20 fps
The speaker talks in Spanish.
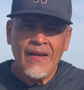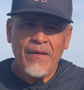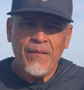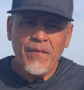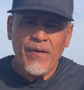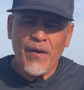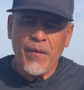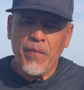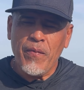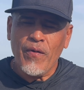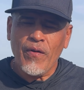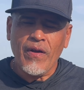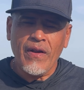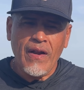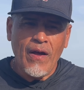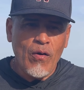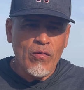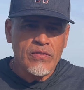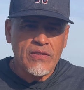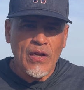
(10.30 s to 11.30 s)
Bueno, primero que
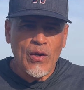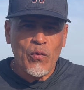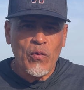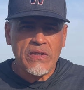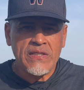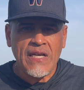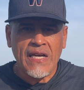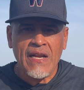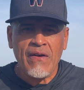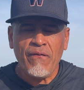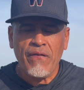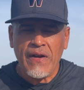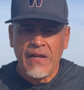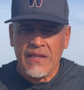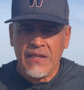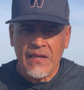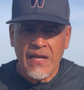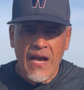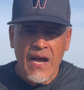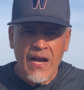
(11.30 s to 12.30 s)
nada, un saludo a esa gran
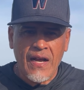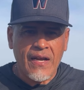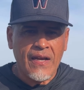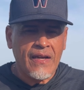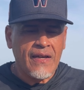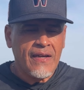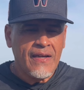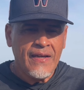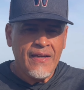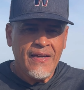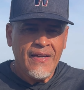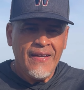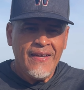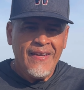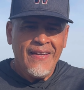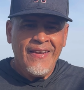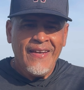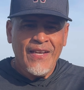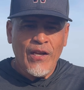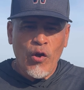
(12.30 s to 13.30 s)
fanaticada que,
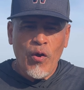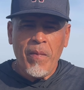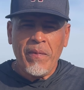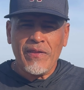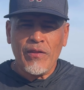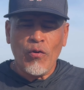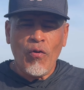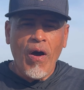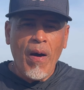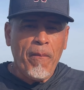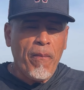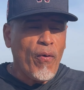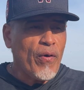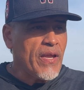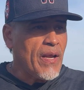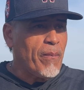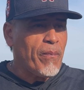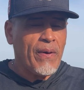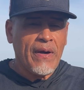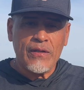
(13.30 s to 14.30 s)
obviamente nos
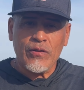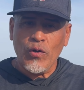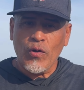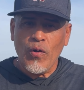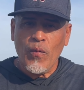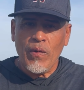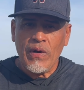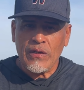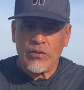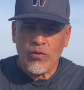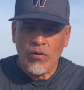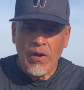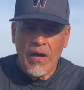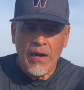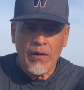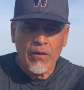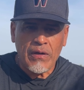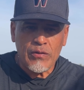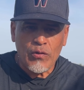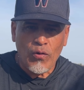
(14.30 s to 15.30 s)
apoya pues, a todos los
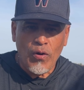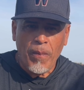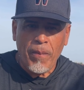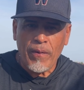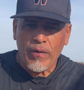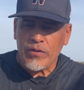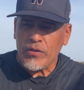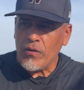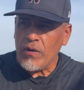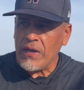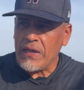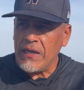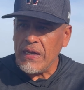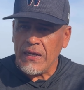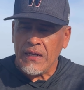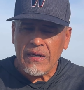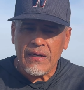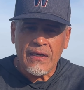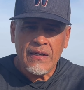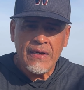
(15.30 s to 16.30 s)
venezolanos, a todos los peloteros aquí
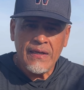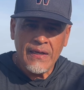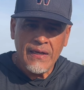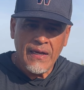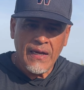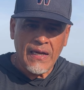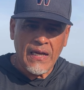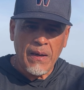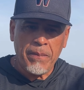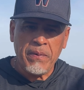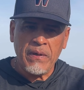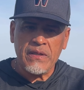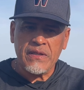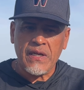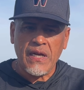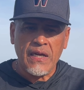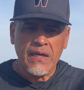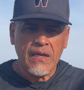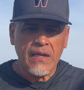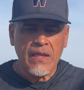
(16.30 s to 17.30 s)
en, el Spin
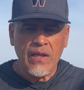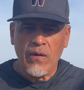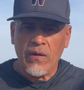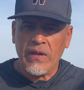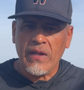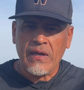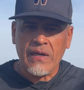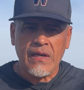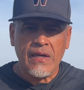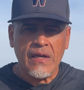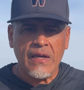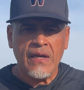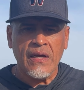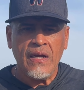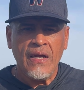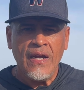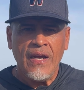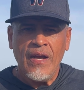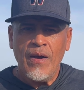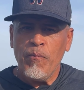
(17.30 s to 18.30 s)
Training y de verdad que
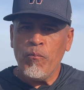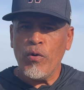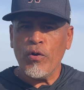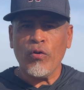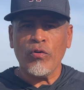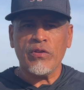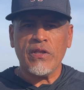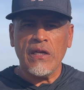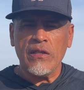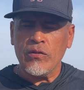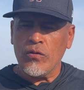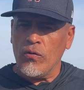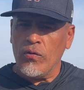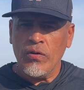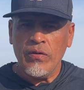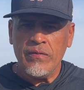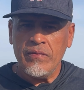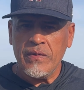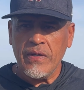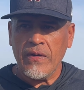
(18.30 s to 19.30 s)
muy contento.
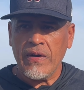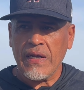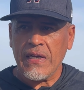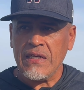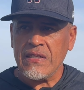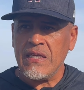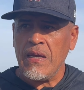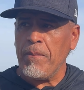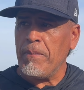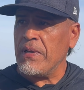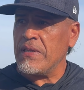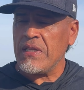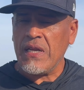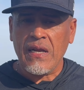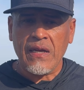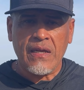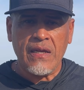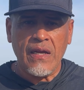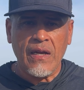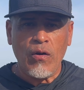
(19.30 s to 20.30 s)
De verdad que siempre estar
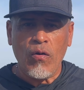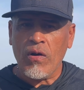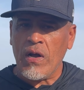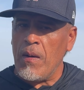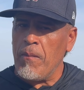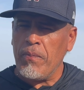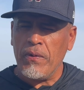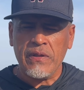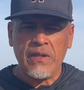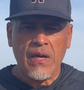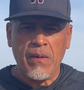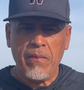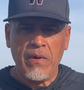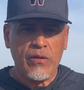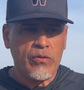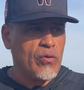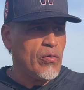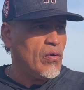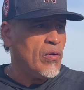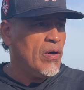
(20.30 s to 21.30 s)
aquí en los campos de
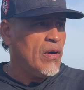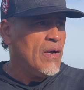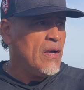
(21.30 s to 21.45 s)
entrenamiento